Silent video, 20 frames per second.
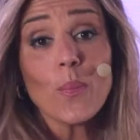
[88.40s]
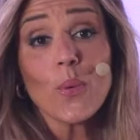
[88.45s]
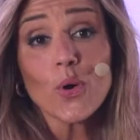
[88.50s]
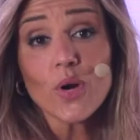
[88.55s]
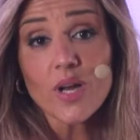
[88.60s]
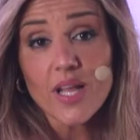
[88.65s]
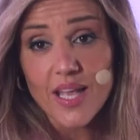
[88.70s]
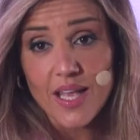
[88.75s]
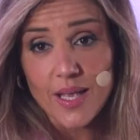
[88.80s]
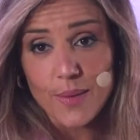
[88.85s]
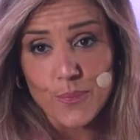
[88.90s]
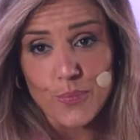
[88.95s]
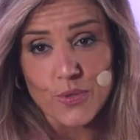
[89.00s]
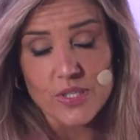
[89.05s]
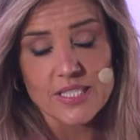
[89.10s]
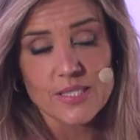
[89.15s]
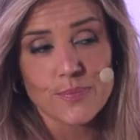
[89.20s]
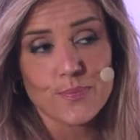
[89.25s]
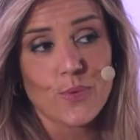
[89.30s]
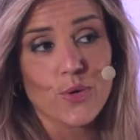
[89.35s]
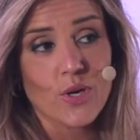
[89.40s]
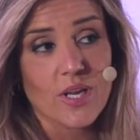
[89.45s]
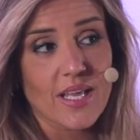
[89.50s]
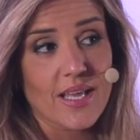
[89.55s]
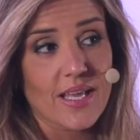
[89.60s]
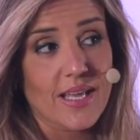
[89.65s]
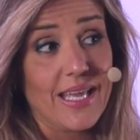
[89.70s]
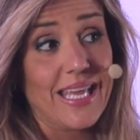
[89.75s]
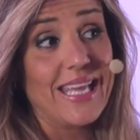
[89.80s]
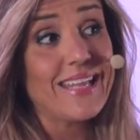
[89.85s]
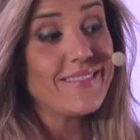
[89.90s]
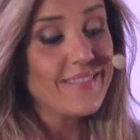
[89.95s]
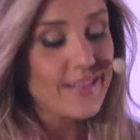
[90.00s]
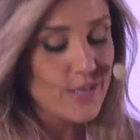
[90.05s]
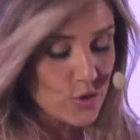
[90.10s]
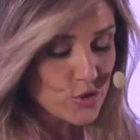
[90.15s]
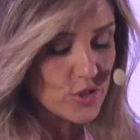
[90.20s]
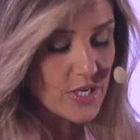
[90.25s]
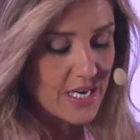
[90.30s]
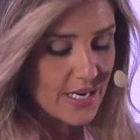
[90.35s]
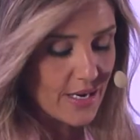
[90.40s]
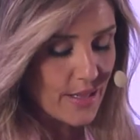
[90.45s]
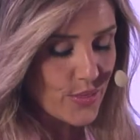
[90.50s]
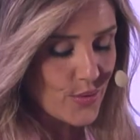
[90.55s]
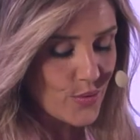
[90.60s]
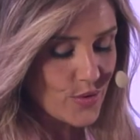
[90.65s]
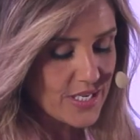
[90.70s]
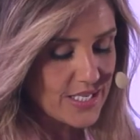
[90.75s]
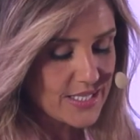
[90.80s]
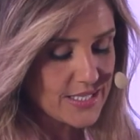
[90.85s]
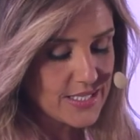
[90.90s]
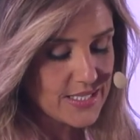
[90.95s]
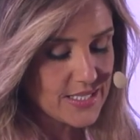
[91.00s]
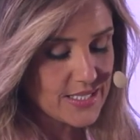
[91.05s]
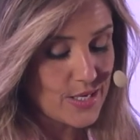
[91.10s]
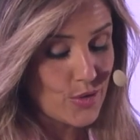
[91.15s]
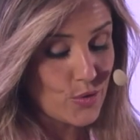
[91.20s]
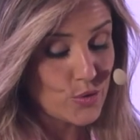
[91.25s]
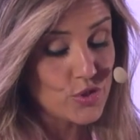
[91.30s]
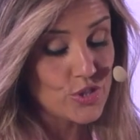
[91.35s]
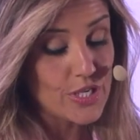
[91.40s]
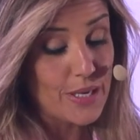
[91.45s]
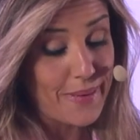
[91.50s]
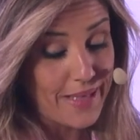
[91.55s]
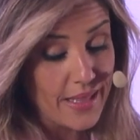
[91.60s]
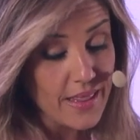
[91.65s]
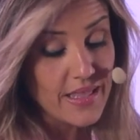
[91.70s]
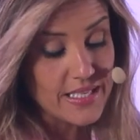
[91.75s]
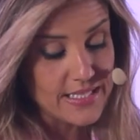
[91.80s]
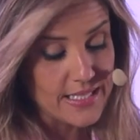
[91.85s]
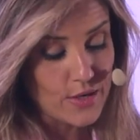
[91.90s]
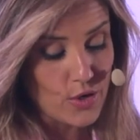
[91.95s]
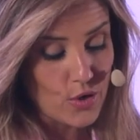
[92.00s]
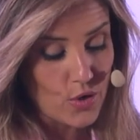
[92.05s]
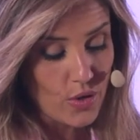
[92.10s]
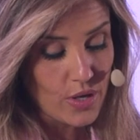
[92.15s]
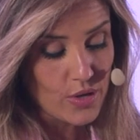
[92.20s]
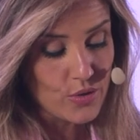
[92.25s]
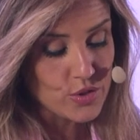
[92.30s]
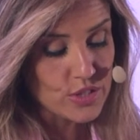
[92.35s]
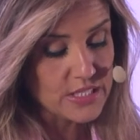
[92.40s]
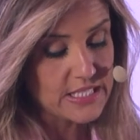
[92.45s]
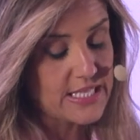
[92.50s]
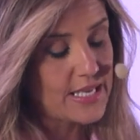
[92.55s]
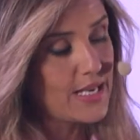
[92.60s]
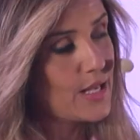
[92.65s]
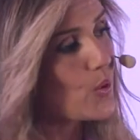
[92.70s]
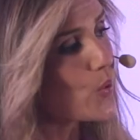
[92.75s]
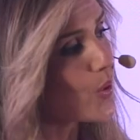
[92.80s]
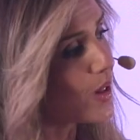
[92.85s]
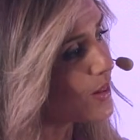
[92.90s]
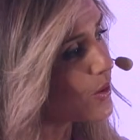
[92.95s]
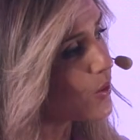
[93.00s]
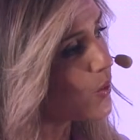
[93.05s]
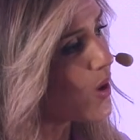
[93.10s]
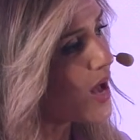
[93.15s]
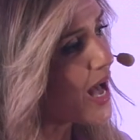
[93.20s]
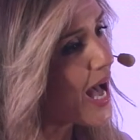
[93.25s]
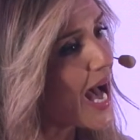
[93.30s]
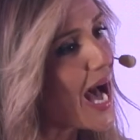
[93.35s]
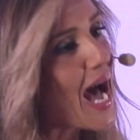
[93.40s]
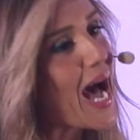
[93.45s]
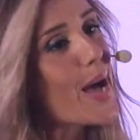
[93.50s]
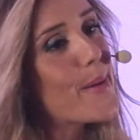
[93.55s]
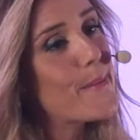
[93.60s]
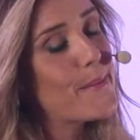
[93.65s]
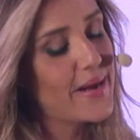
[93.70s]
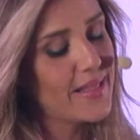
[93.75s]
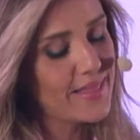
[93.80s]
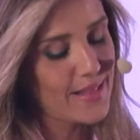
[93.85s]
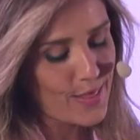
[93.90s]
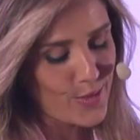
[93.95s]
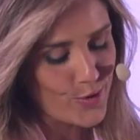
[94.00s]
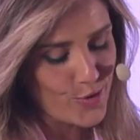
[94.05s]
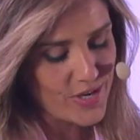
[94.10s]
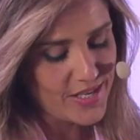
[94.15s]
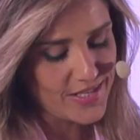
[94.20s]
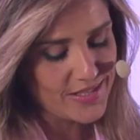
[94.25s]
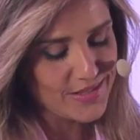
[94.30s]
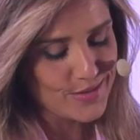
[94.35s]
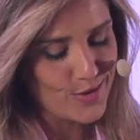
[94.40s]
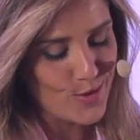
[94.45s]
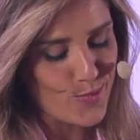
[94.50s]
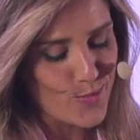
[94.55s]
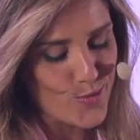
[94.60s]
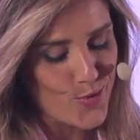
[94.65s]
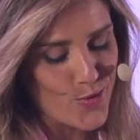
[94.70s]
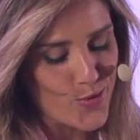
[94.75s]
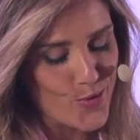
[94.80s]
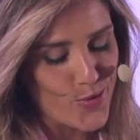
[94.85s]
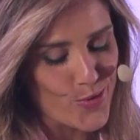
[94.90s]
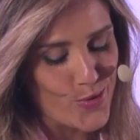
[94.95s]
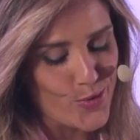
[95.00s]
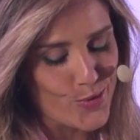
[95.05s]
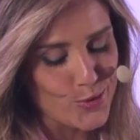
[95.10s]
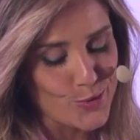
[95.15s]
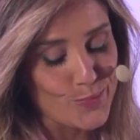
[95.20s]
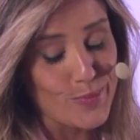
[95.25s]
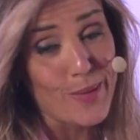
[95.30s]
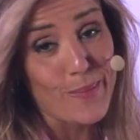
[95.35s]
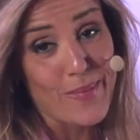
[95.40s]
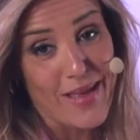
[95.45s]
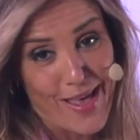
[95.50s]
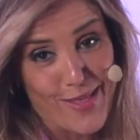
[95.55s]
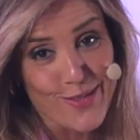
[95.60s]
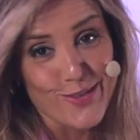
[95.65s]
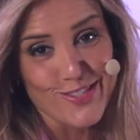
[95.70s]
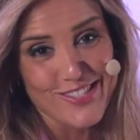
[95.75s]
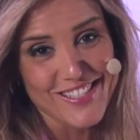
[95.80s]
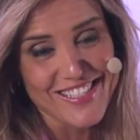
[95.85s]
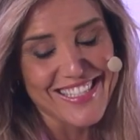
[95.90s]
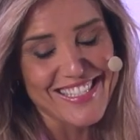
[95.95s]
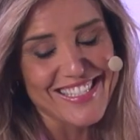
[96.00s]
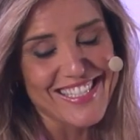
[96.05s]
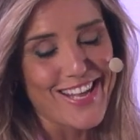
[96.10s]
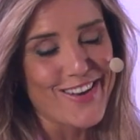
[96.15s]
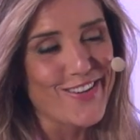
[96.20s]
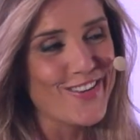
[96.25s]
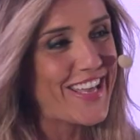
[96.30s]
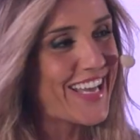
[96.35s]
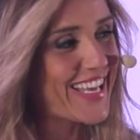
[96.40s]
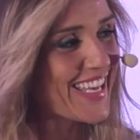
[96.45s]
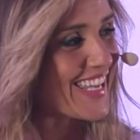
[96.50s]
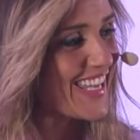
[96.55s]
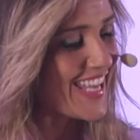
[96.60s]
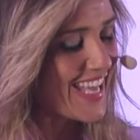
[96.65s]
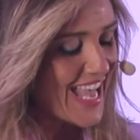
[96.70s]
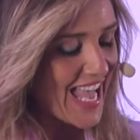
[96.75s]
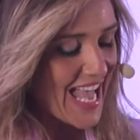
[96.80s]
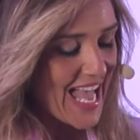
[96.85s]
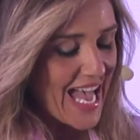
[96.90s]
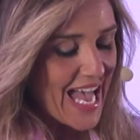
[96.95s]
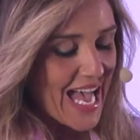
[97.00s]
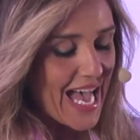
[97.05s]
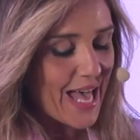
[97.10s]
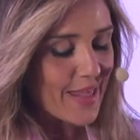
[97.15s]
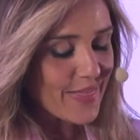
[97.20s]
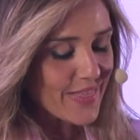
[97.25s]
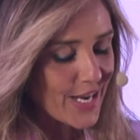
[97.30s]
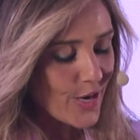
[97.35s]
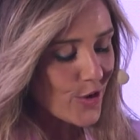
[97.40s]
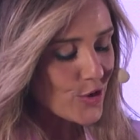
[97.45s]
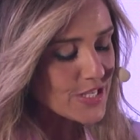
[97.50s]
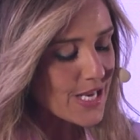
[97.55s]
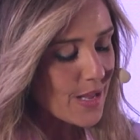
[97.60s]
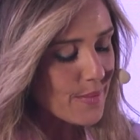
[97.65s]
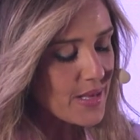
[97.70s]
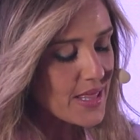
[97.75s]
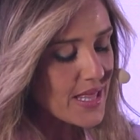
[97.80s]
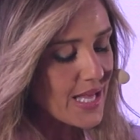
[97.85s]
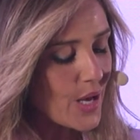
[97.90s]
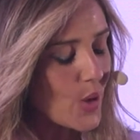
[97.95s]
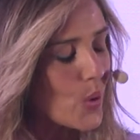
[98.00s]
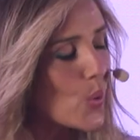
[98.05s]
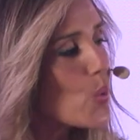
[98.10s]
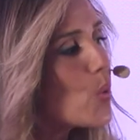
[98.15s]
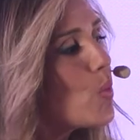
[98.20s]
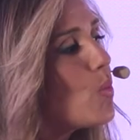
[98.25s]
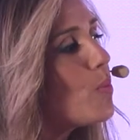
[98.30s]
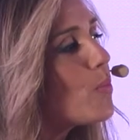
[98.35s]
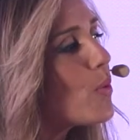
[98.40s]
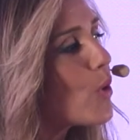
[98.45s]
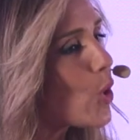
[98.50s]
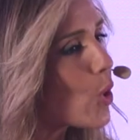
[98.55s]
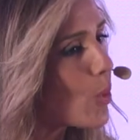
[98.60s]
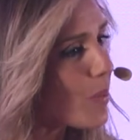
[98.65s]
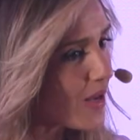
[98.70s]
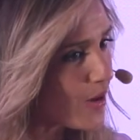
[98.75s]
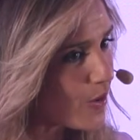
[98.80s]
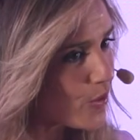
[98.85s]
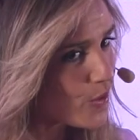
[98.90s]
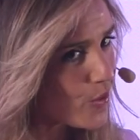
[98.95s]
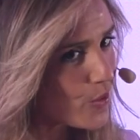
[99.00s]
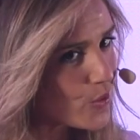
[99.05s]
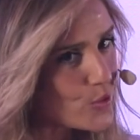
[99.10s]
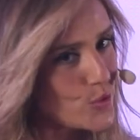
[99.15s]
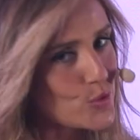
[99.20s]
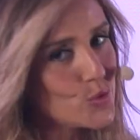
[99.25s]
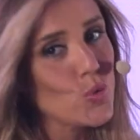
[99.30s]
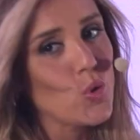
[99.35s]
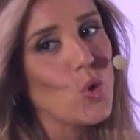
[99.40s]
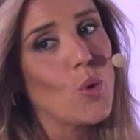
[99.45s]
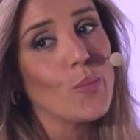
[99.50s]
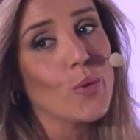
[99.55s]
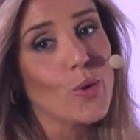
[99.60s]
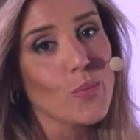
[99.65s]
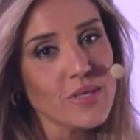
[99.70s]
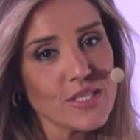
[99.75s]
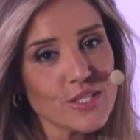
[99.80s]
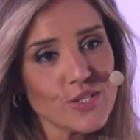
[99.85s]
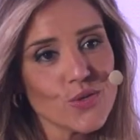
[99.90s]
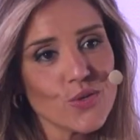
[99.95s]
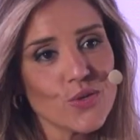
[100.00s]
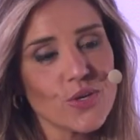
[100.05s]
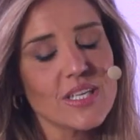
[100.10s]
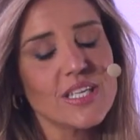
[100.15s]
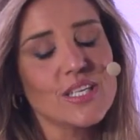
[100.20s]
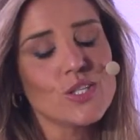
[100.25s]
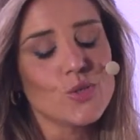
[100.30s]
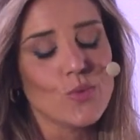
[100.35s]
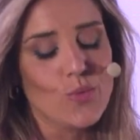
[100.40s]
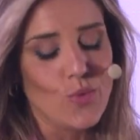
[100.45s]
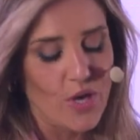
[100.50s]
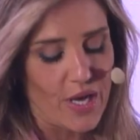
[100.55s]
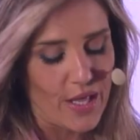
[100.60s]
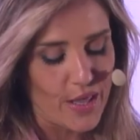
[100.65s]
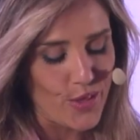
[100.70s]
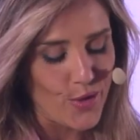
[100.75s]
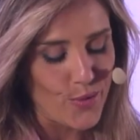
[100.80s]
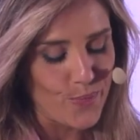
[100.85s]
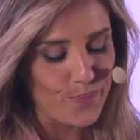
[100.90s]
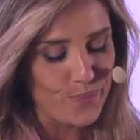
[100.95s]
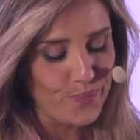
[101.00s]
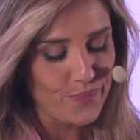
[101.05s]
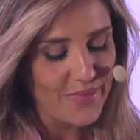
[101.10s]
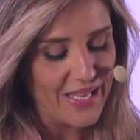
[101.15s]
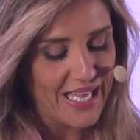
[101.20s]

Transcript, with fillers: ¿Por qué? Pues porque, entre otras razones, los avances tecnológicos que están ayudando a emprendedores, como los premiados que están hoy aquí, a hacernos la vida un poco mejor con su compromiso y su vocación.